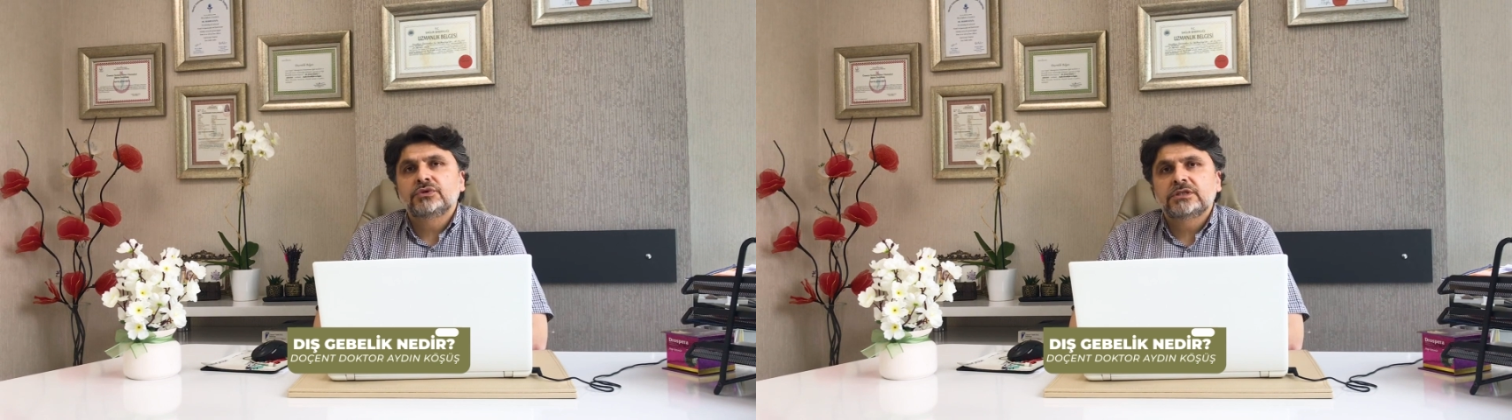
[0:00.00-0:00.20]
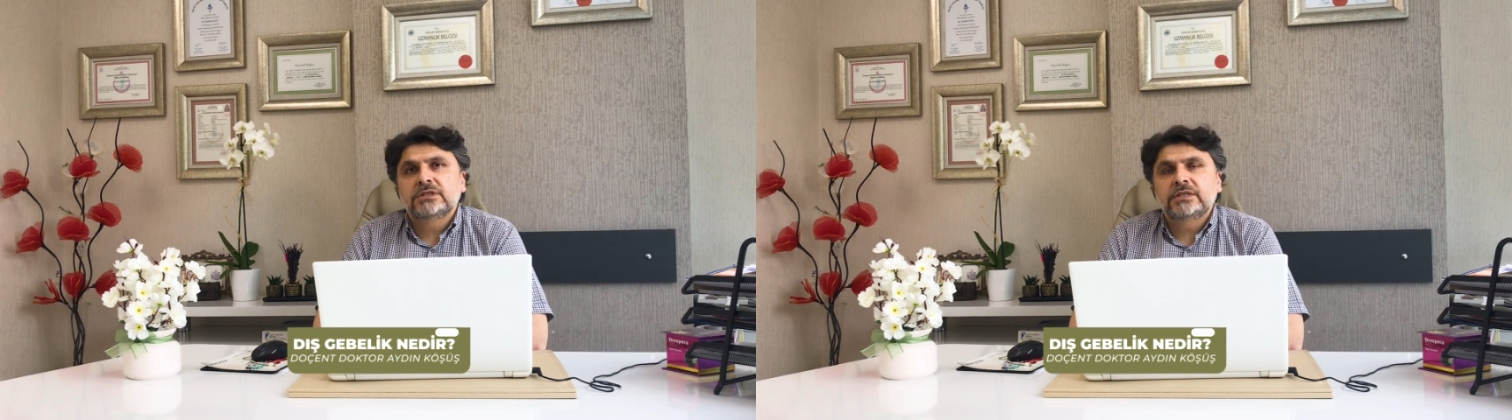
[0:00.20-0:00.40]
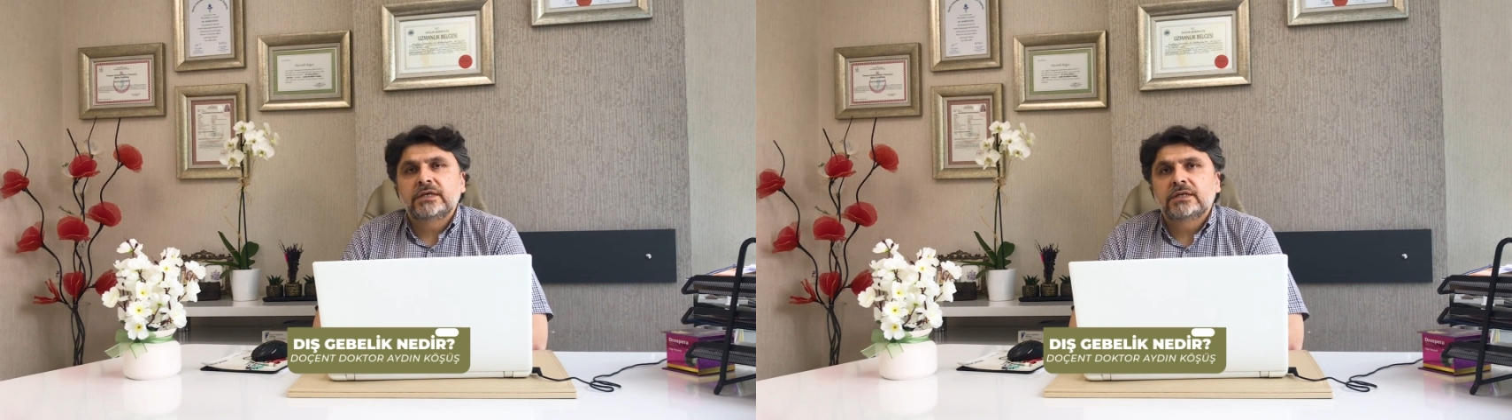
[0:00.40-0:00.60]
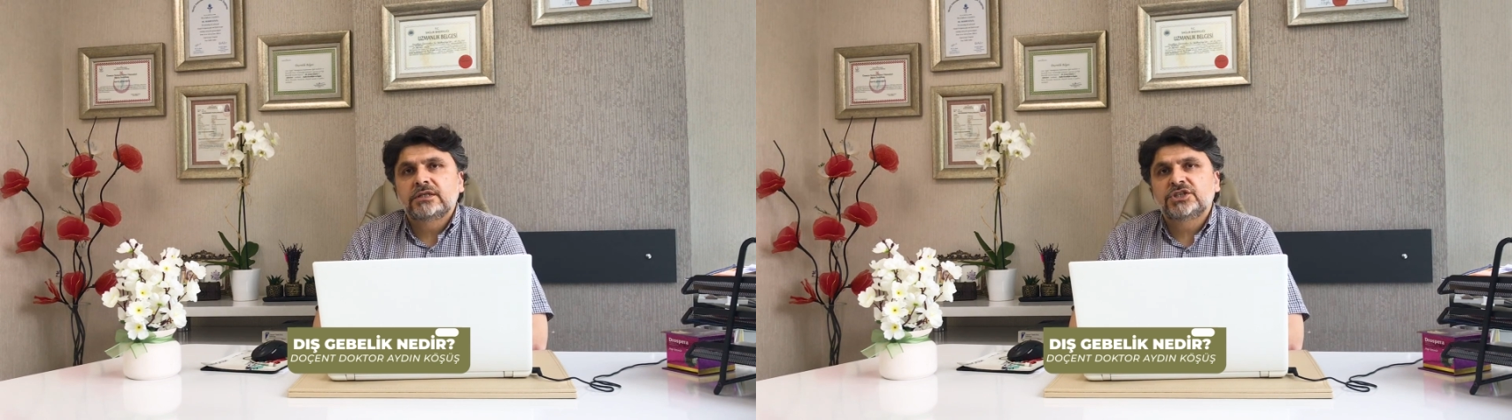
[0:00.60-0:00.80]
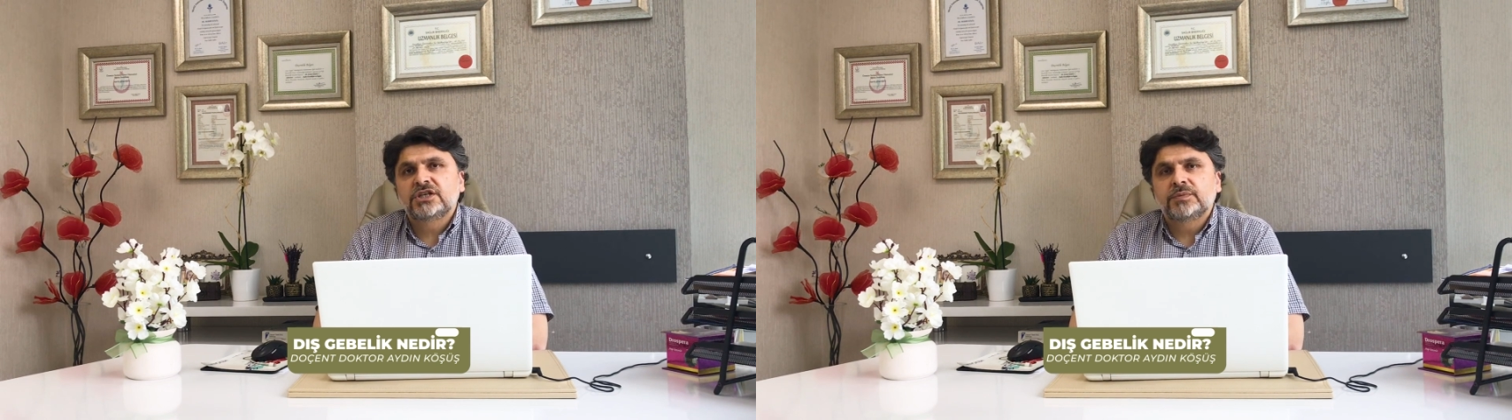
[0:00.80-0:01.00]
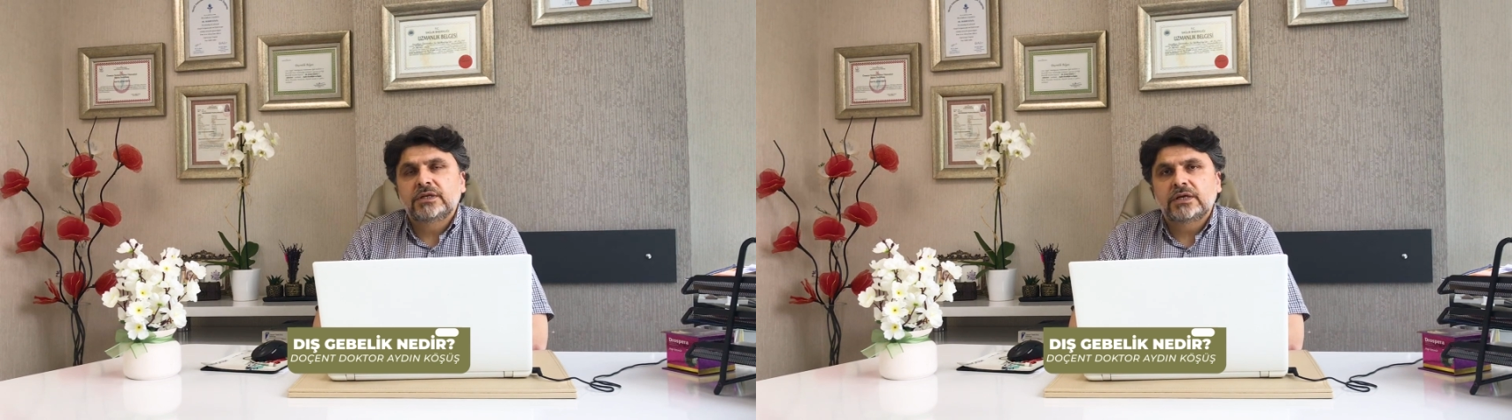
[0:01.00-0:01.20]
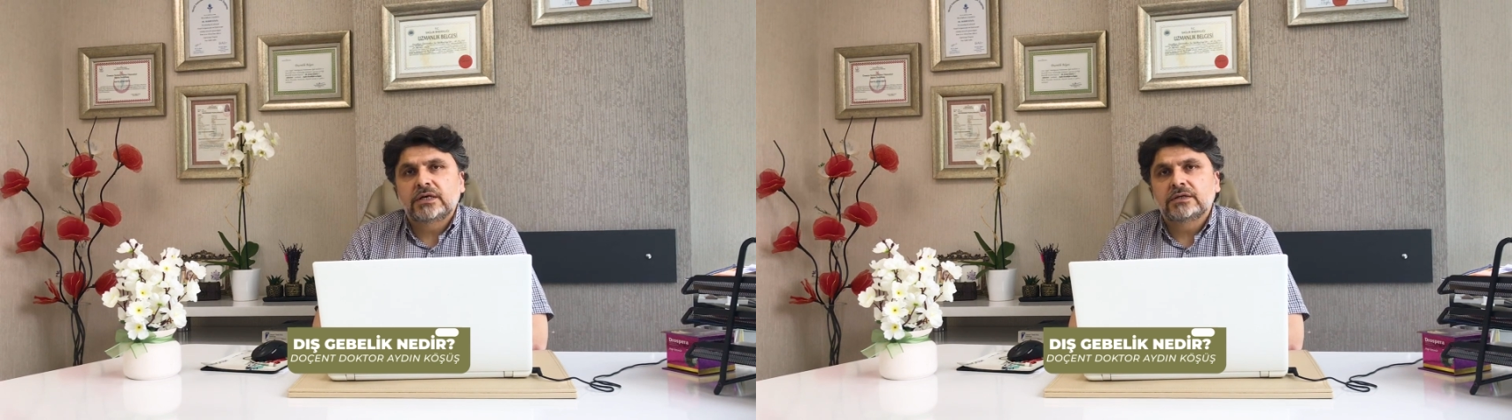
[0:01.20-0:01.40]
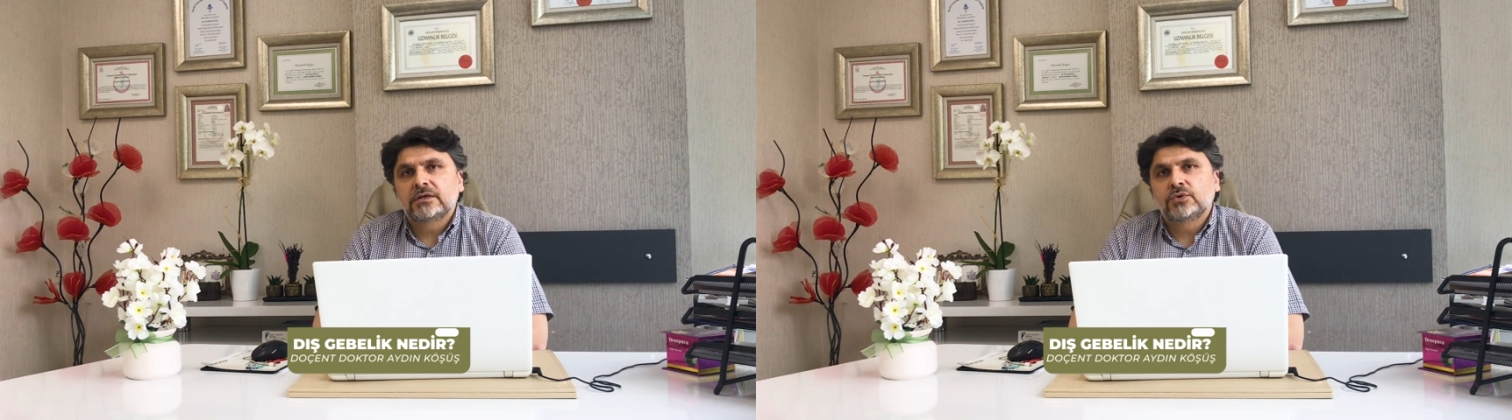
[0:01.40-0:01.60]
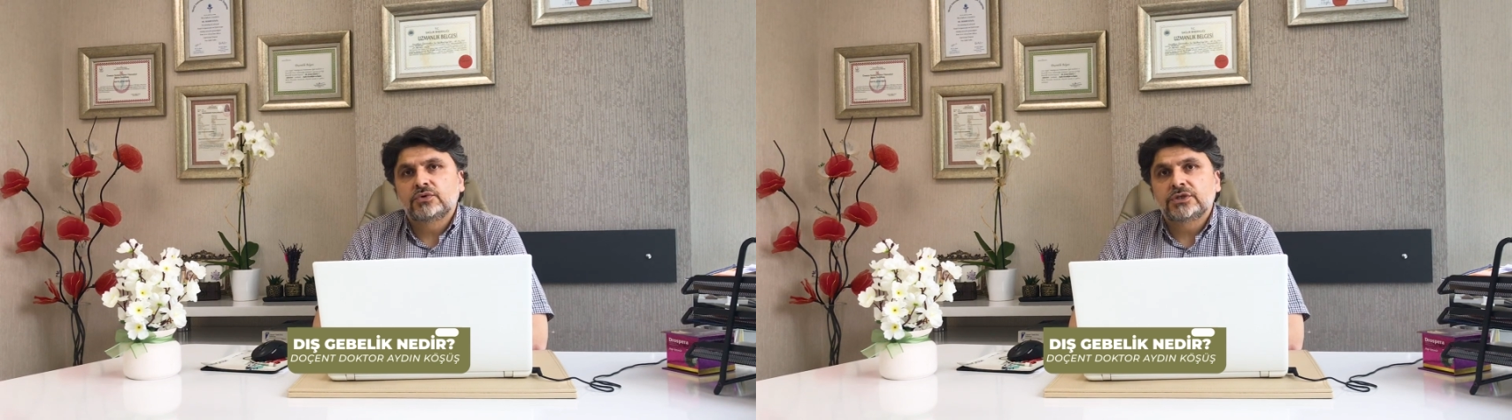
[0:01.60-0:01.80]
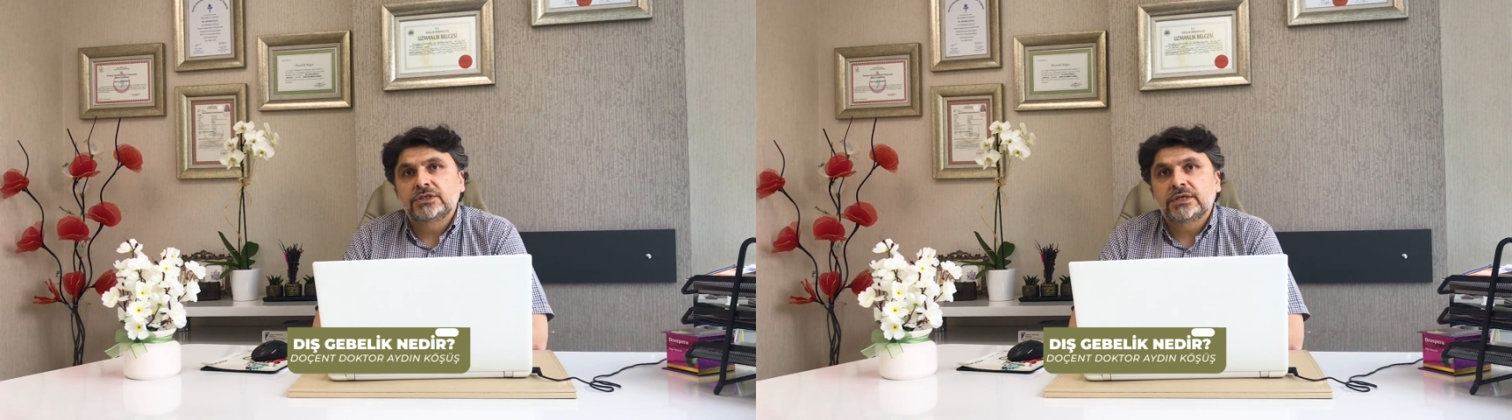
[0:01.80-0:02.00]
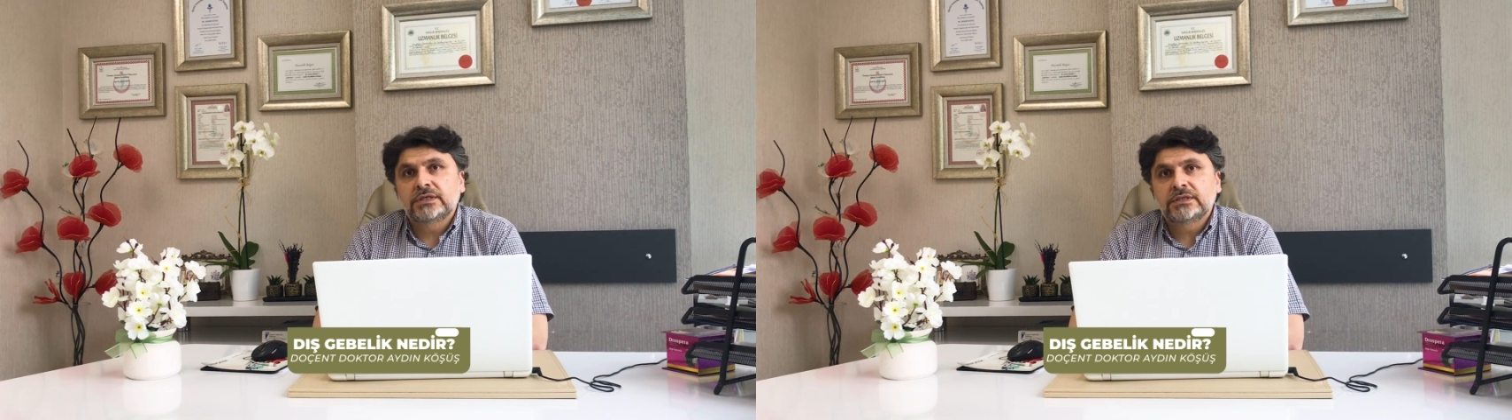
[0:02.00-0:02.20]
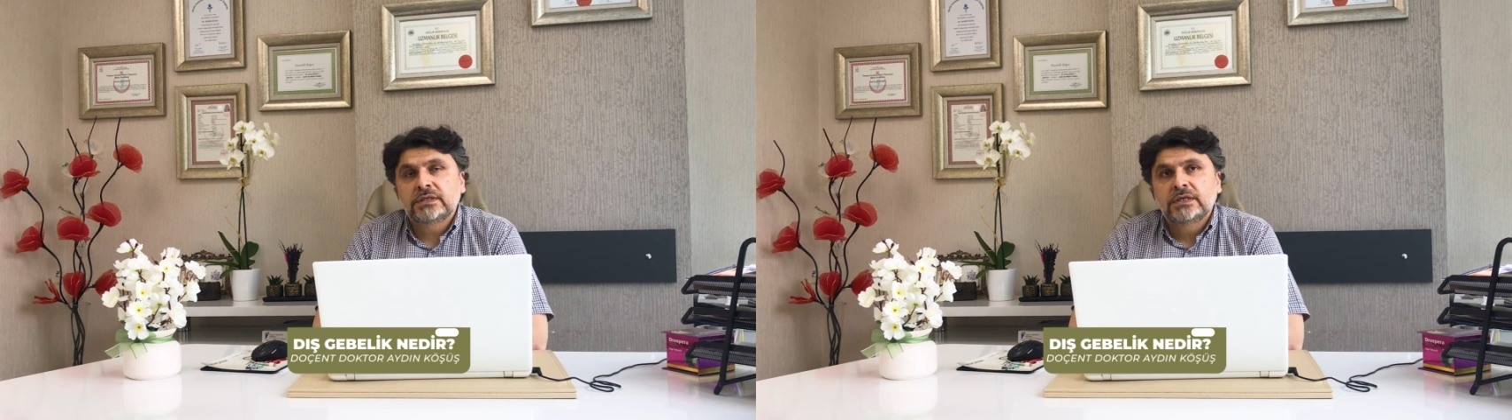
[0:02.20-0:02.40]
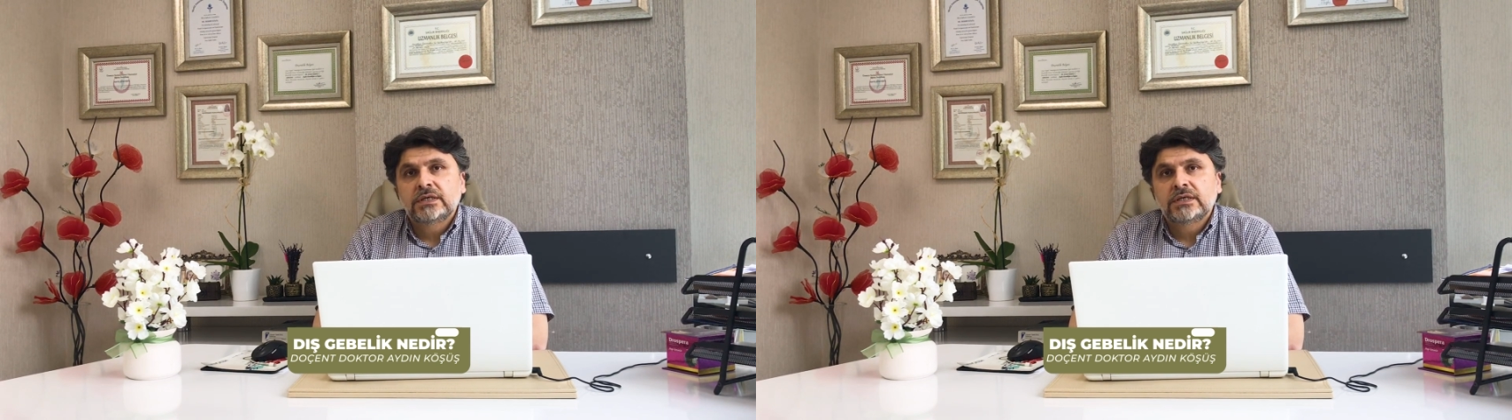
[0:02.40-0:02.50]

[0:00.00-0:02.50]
sizlerle dış gebelik hakkında konuşacağız.